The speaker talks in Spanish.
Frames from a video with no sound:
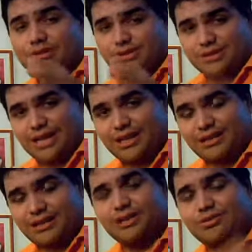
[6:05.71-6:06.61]
Son tres
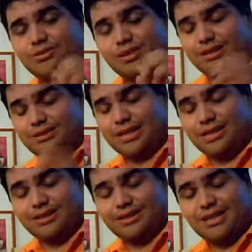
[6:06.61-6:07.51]
distritos, eh,
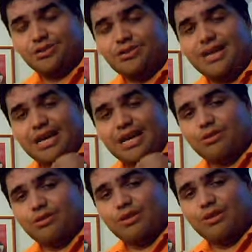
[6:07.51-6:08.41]
tres distritos
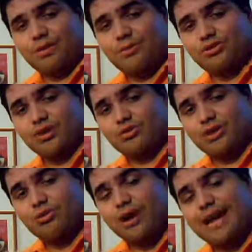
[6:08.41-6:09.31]
incluyendo el famoso de
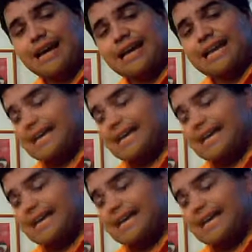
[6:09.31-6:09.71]
Cunawara,